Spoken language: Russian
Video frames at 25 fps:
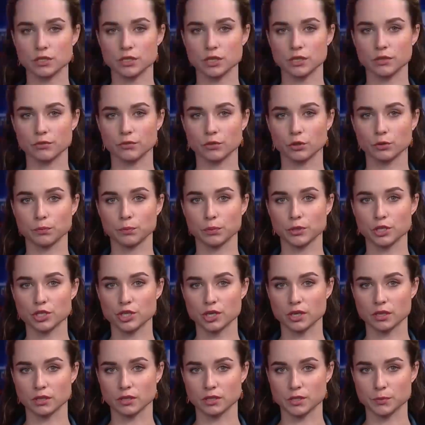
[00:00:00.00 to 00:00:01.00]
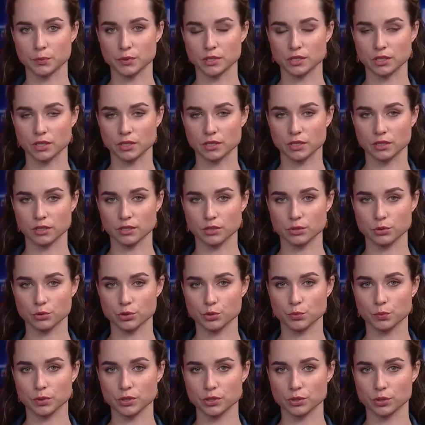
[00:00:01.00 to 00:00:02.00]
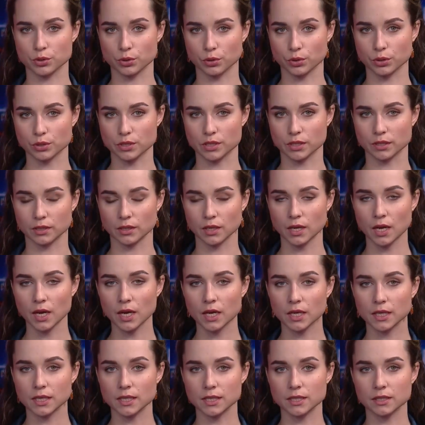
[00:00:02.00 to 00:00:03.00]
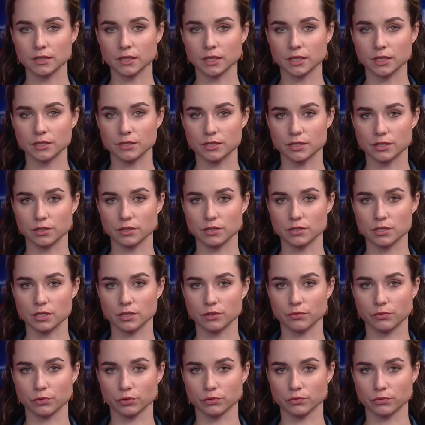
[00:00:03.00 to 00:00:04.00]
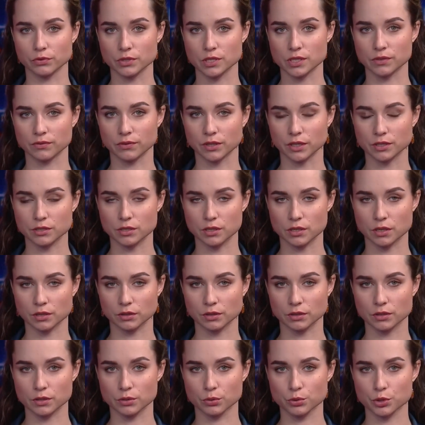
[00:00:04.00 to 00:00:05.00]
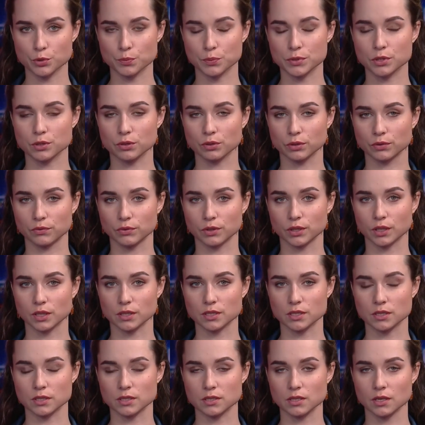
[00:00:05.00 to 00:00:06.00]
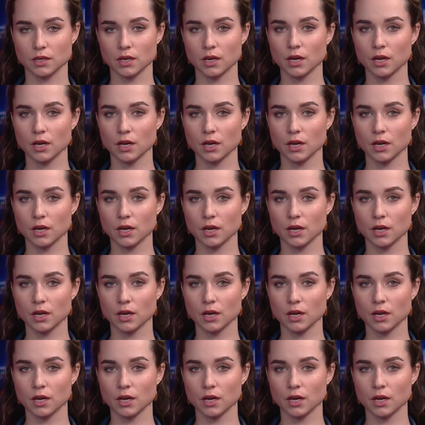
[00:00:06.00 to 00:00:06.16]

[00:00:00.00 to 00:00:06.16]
телефон пожарно-спасательной службы 101 или на единый телефон вызова экстренных служб 112.